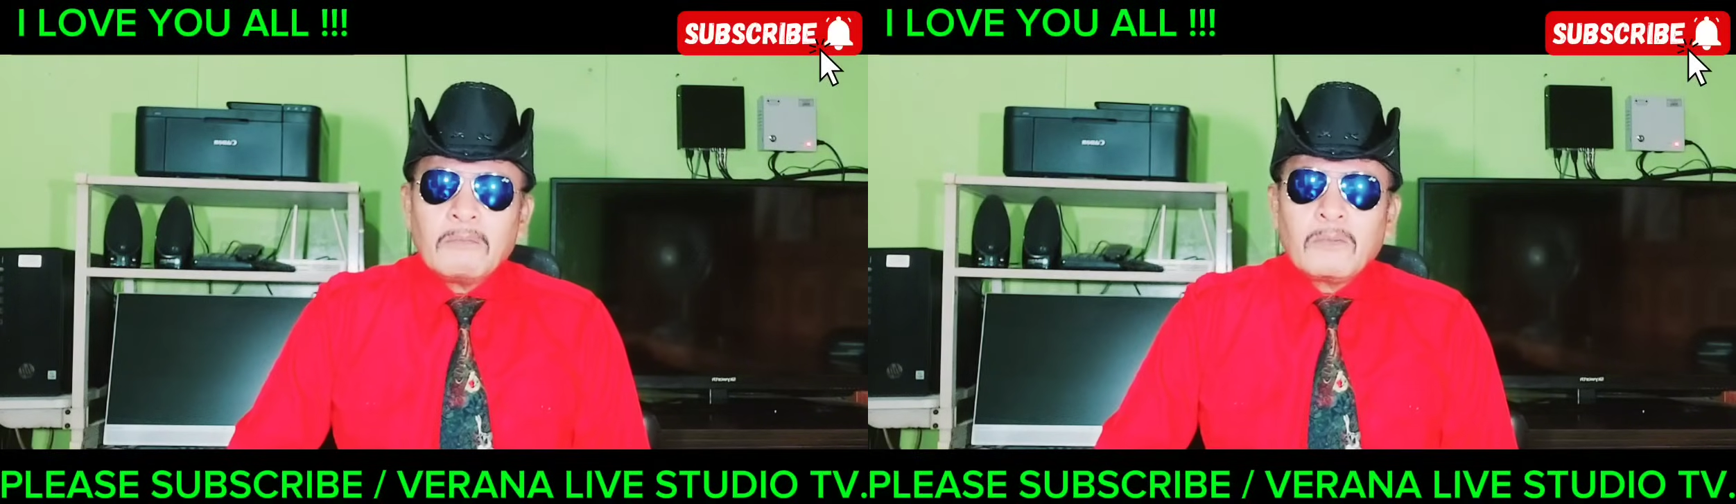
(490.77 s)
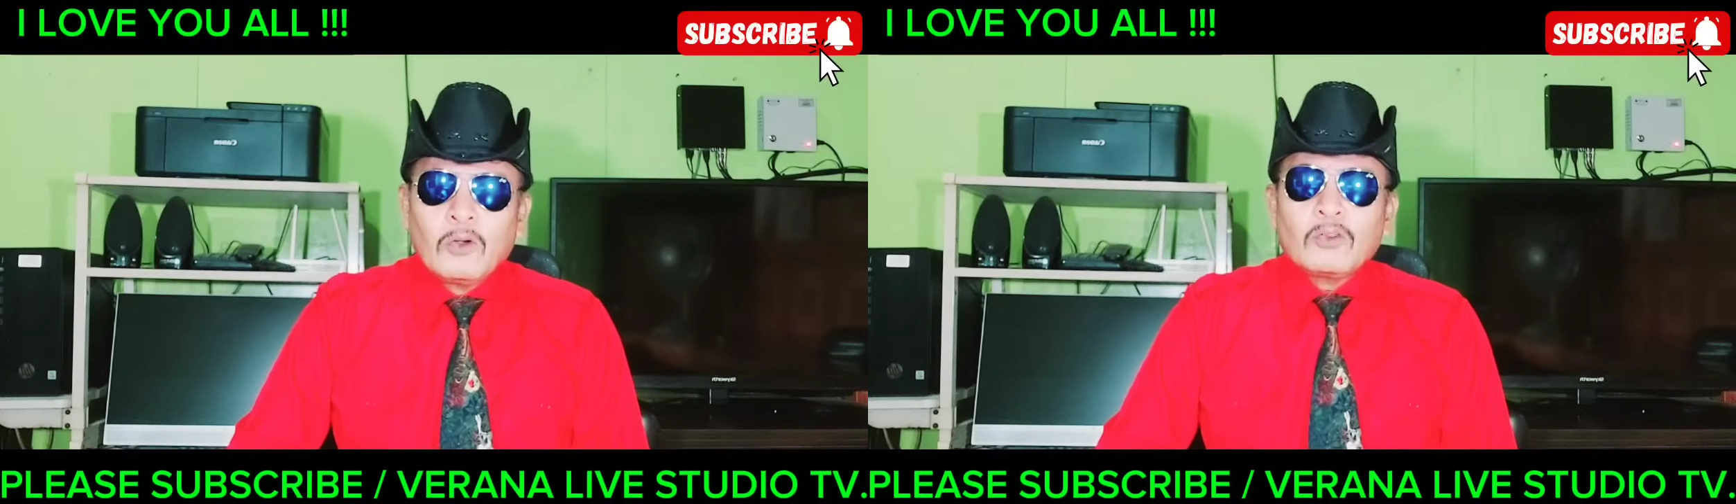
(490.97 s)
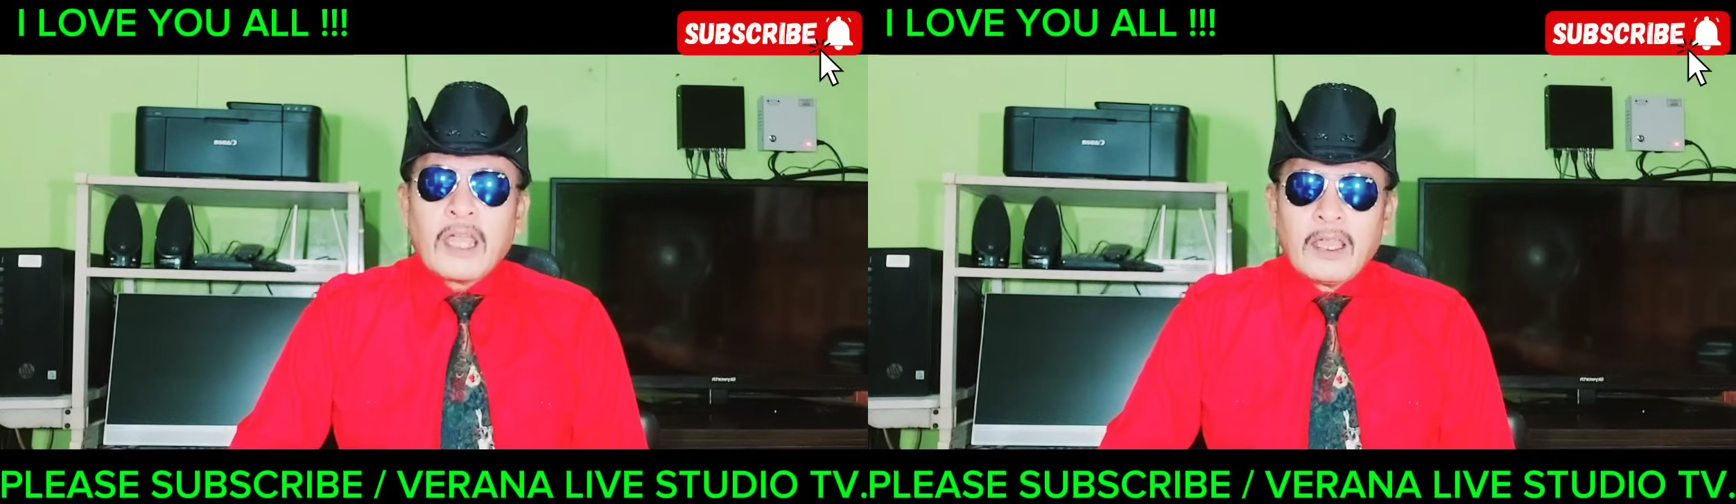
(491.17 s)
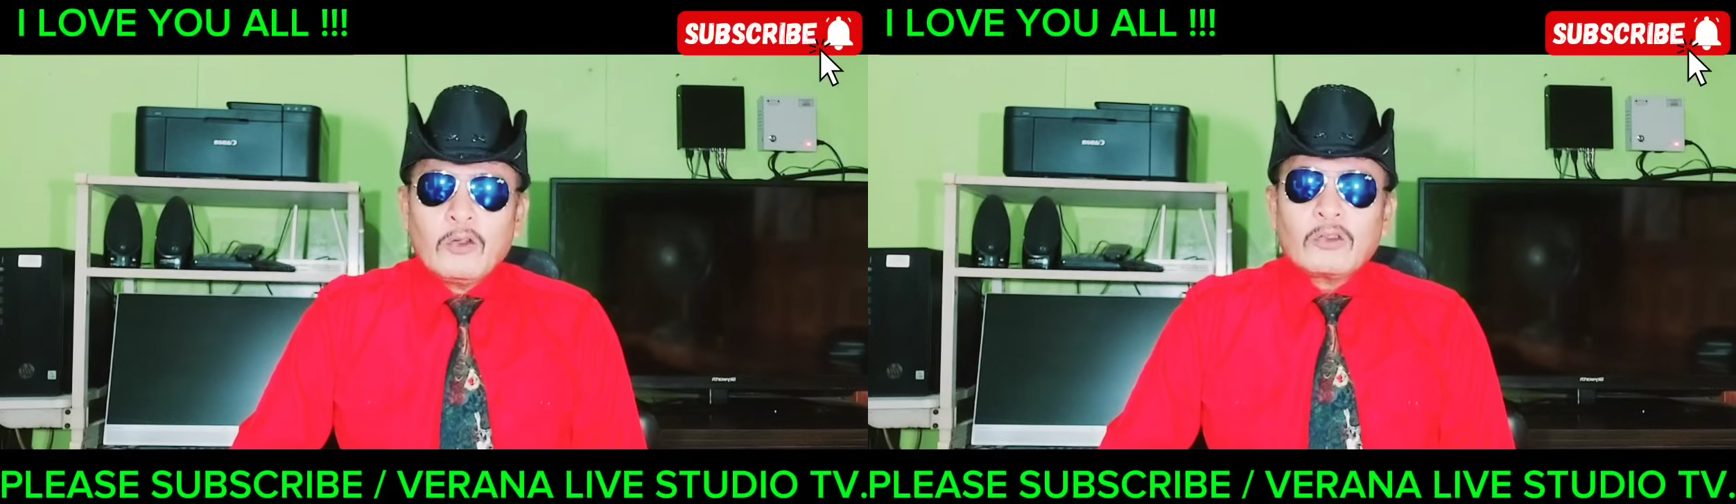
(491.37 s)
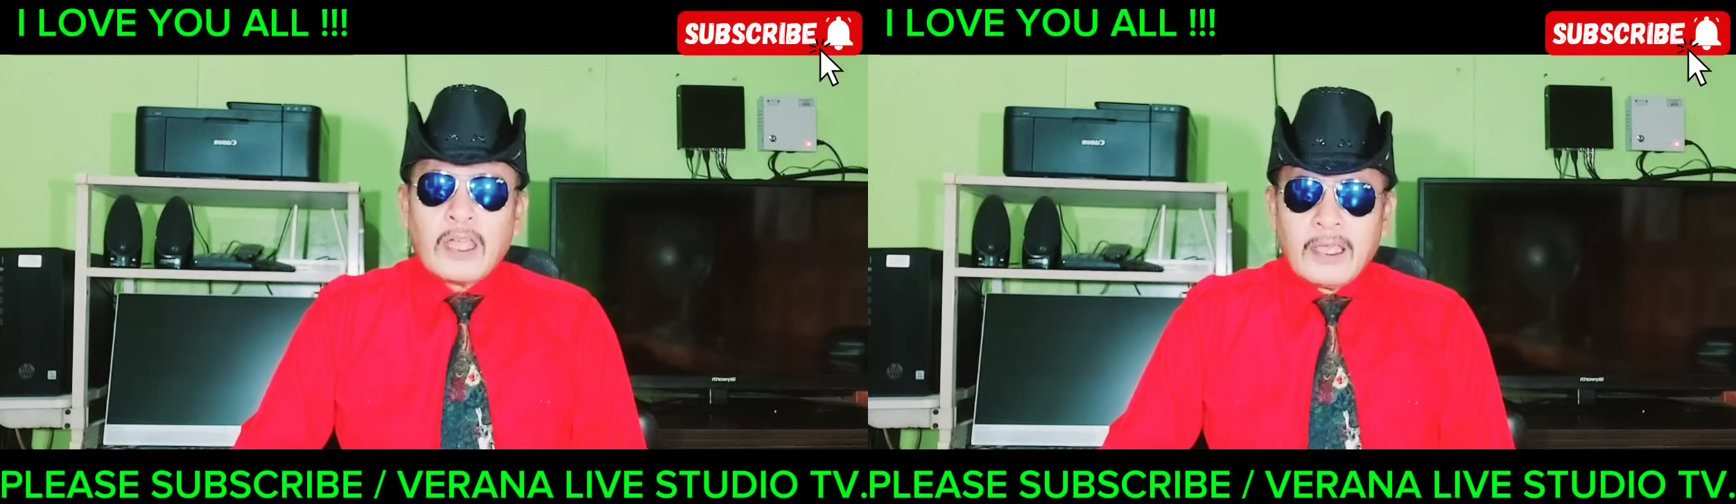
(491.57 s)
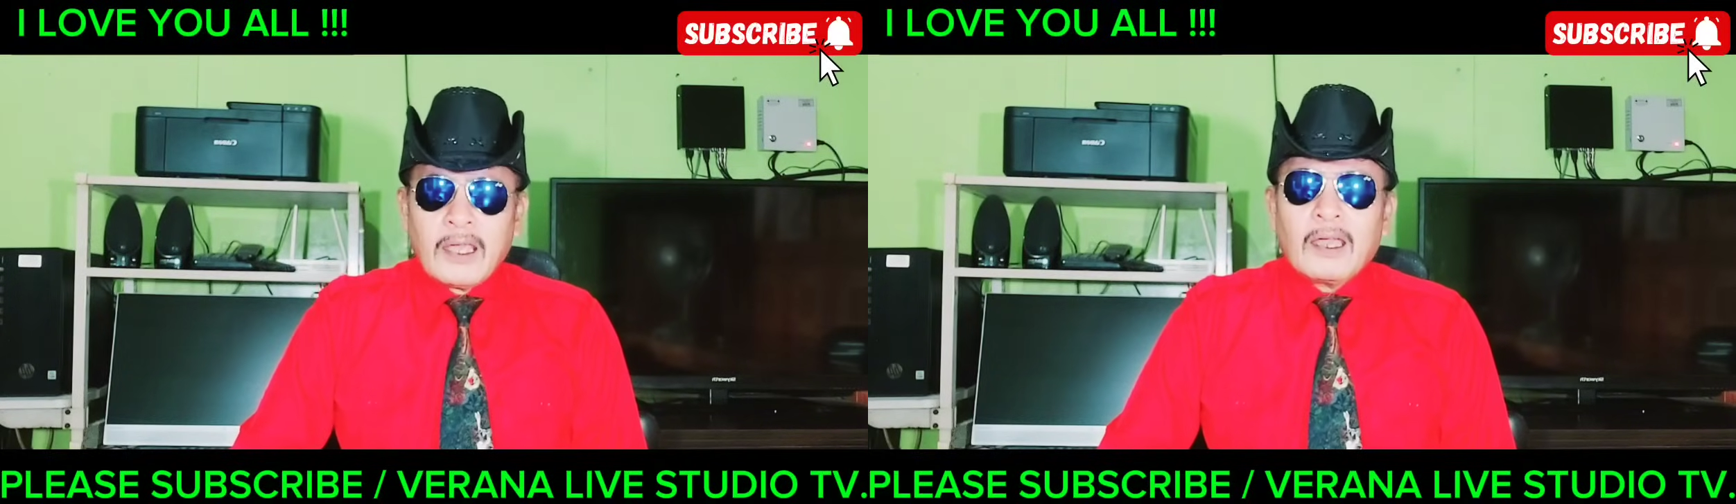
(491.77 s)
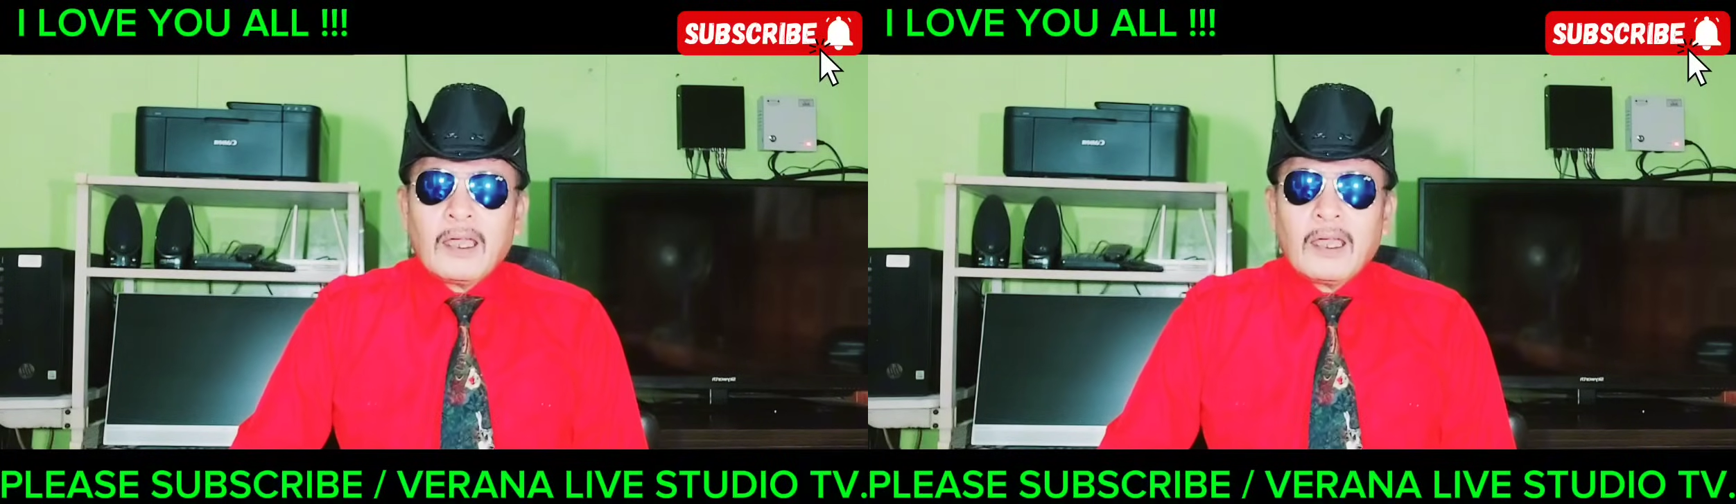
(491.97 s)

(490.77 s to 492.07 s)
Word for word: gutay-gutay ang